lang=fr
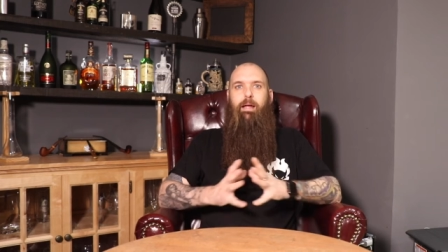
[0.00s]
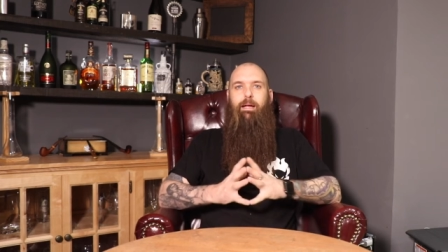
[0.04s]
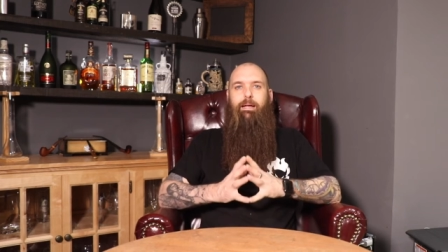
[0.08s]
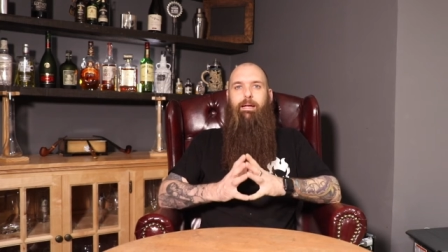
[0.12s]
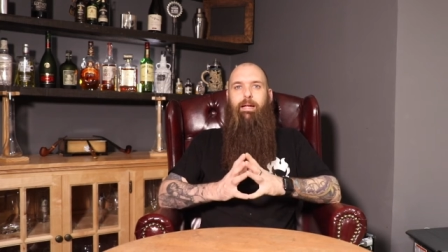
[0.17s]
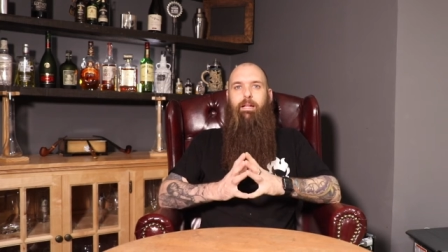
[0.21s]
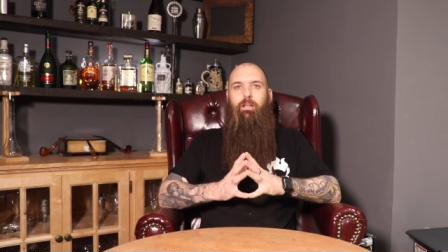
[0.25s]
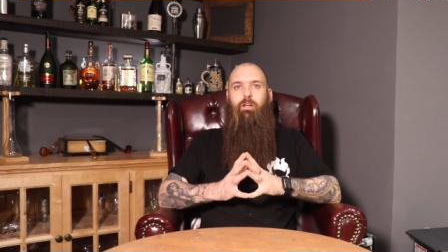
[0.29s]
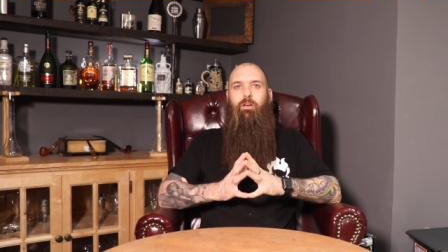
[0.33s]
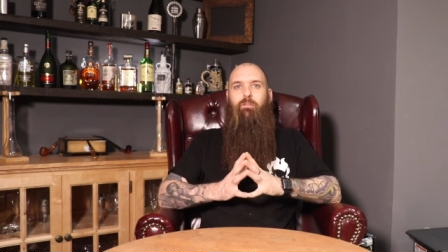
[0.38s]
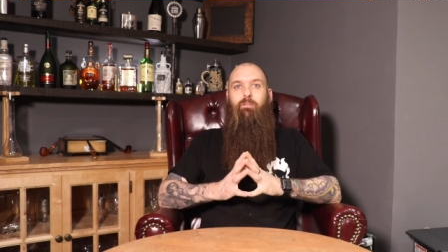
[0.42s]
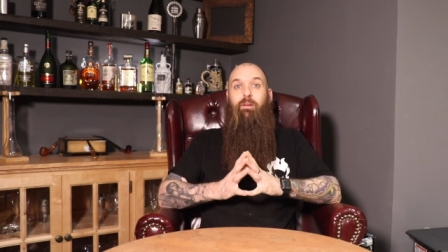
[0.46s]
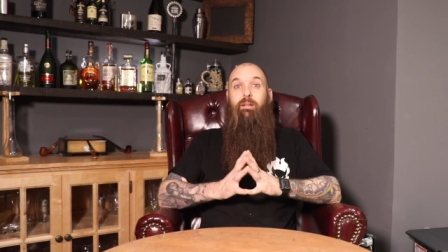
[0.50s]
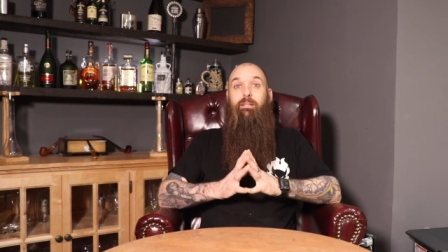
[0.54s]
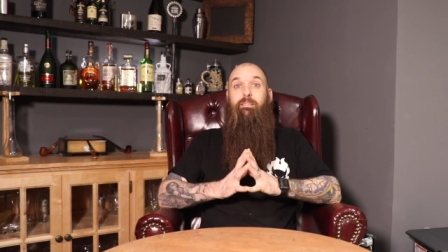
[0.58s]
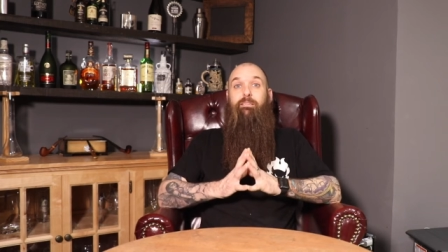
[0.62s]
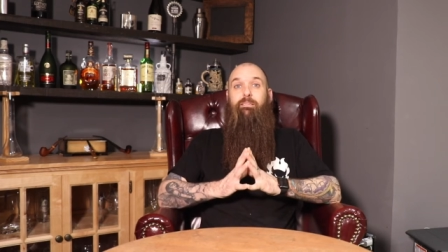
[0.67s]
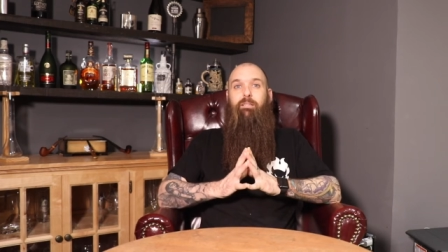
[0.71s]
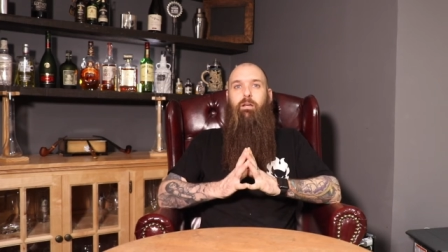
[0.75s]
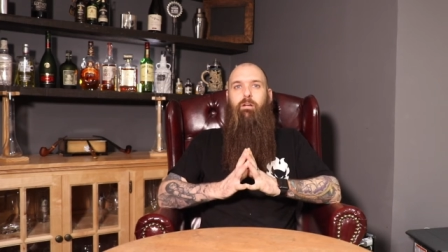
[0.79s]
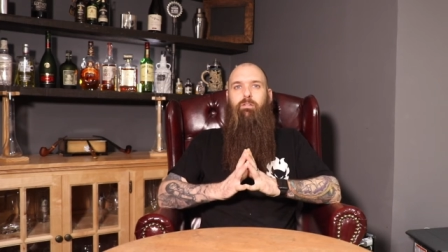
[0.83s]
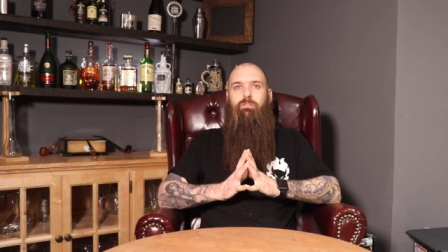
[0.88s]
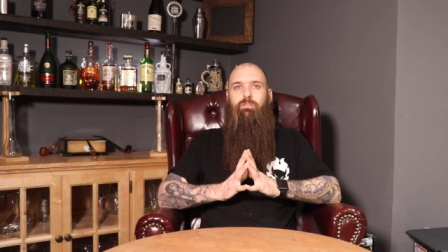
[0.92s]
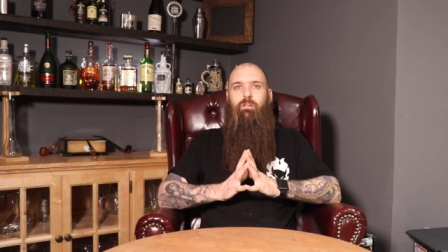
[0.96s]
90
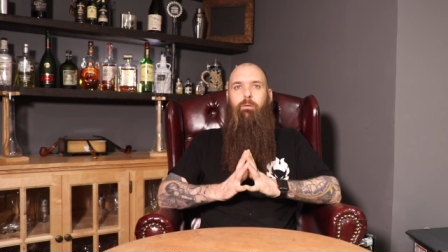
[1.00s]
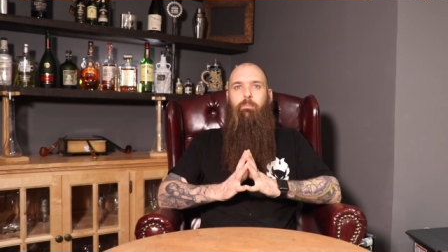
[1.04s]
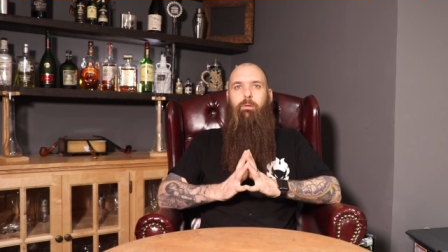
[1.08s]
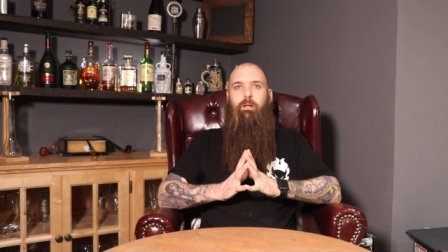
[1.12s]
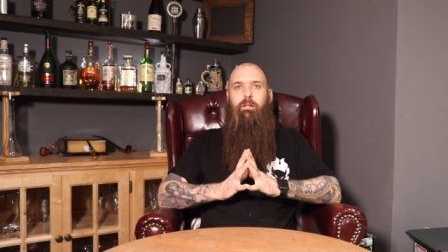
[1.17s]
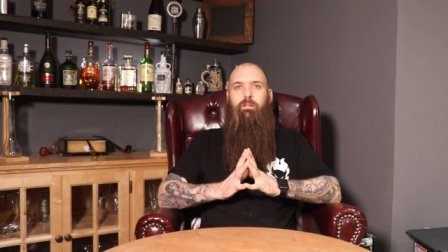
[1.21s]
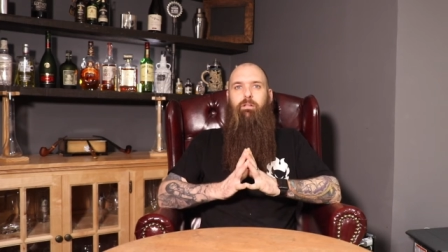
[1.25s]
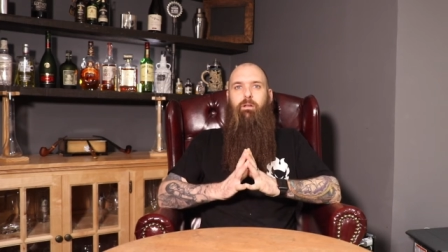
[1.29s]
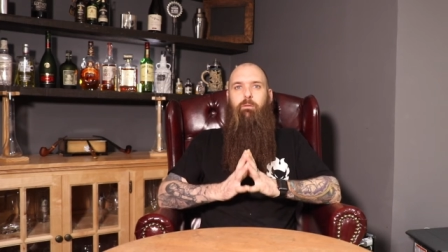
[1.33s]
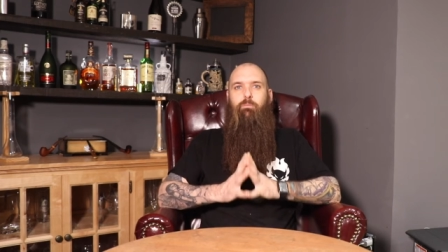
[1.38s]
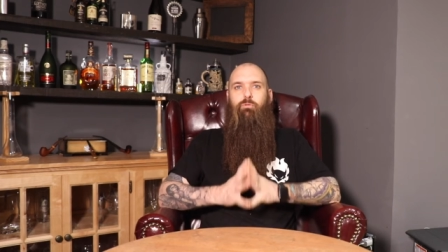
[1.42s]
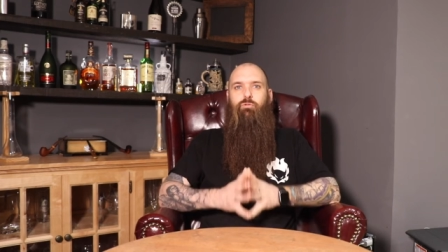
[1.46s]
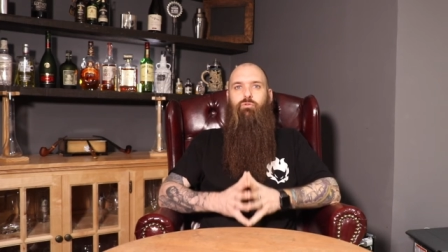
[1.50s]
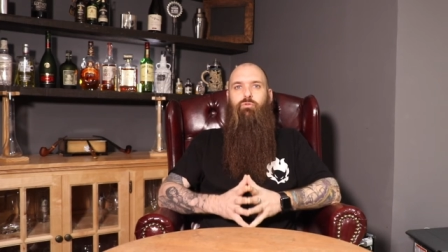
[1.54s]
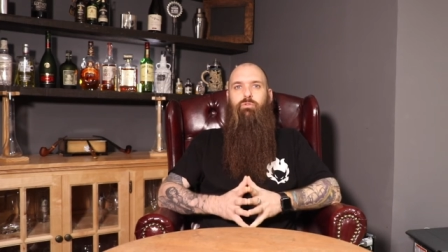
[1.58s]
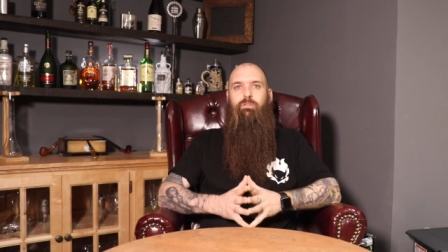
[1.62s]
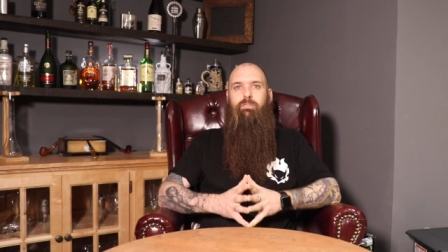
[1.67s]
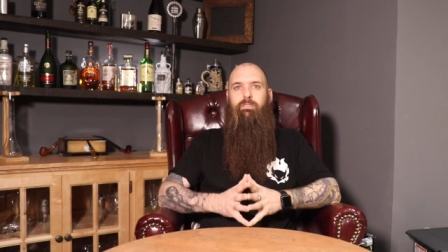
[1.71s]
heures semaine, comme je vous